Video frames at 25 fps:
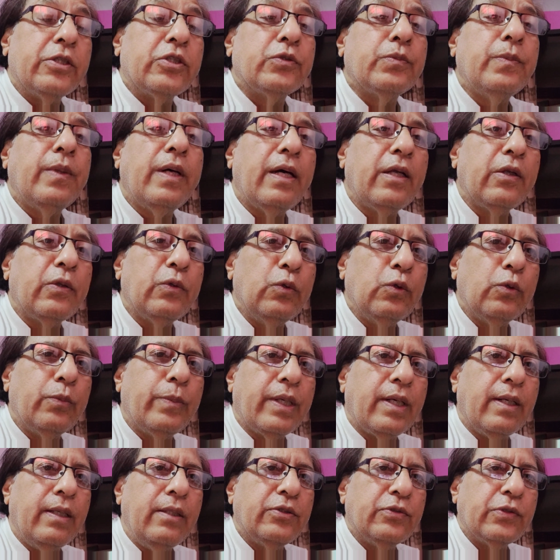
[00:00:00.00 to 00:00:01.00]
इस बार दो
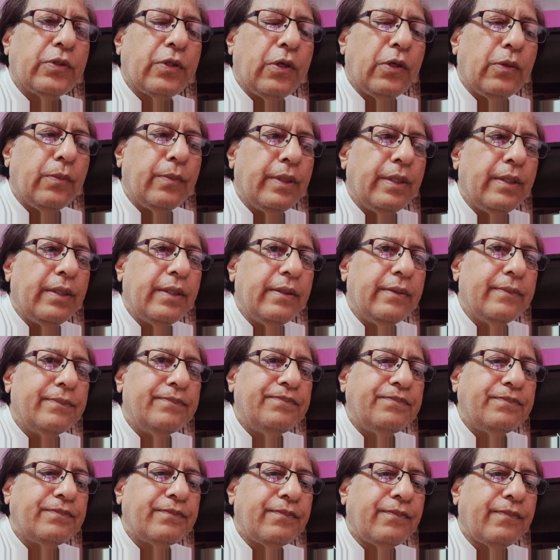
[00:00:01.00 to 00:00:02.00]
पैनल चुनाव में हैं
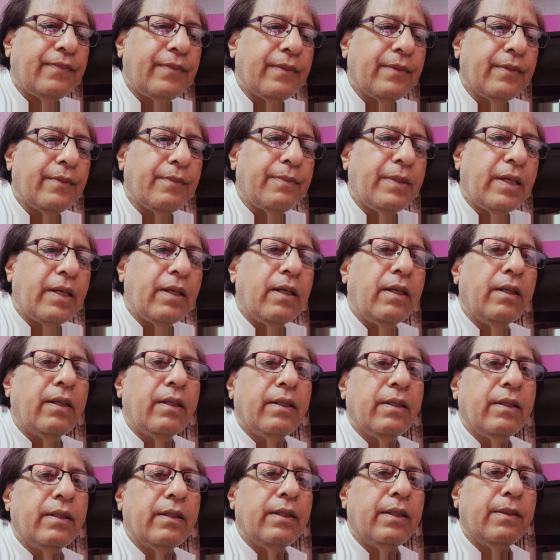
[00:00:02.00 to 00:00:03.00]

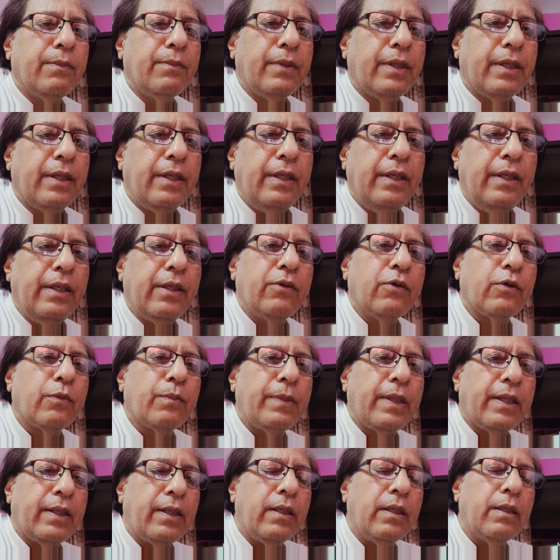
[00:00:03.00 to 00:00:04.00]
पैनल नंबर एक और
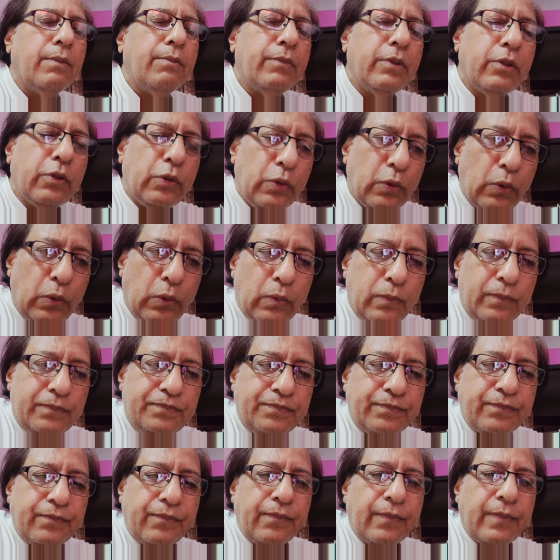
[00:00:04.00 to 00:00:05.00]
पैनल नंबर दो
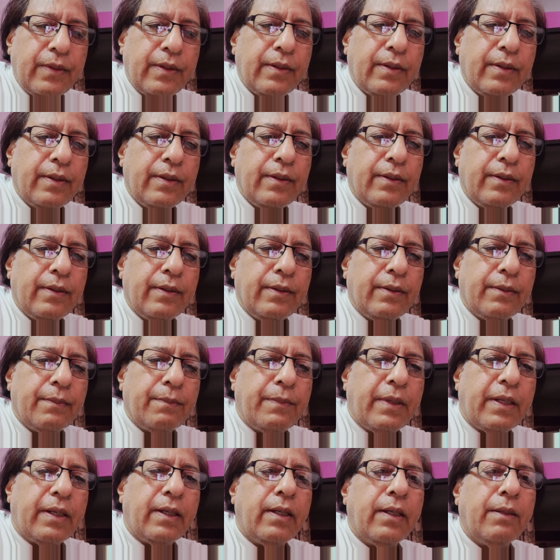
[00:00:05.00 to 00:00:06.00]

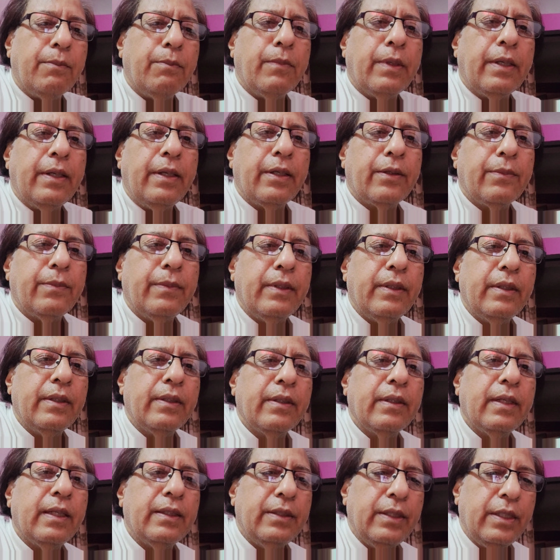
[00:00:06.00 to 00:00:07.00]
पैनल नंबर एक
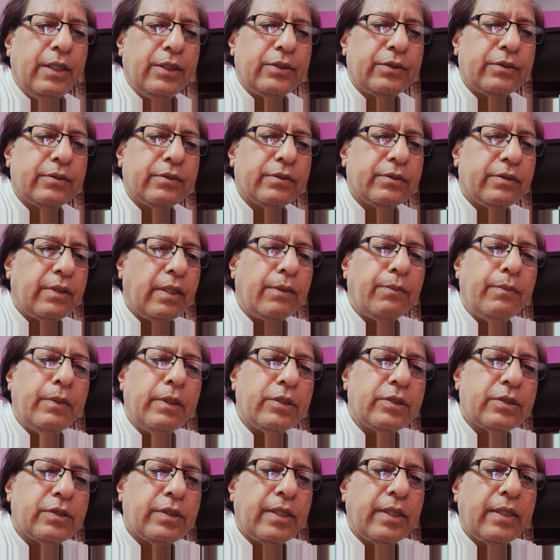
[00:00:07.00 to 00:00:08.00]
में अजय सिंह
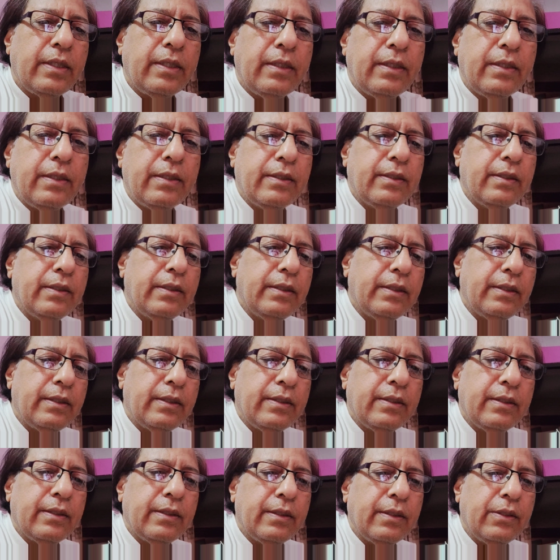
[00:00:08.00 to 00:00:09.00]
बिष्ट हैं
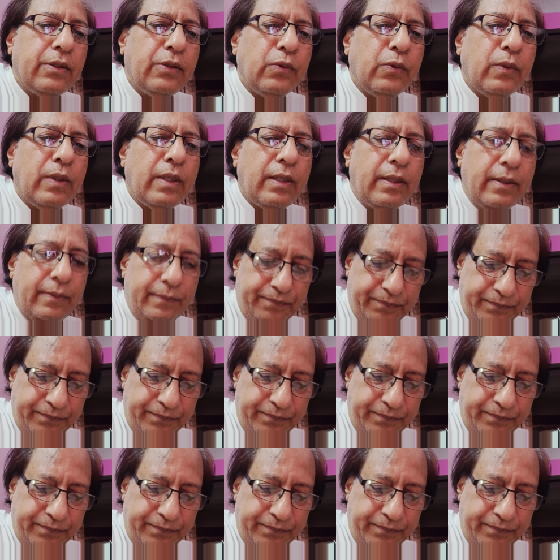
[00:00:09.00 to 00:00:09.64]
युवा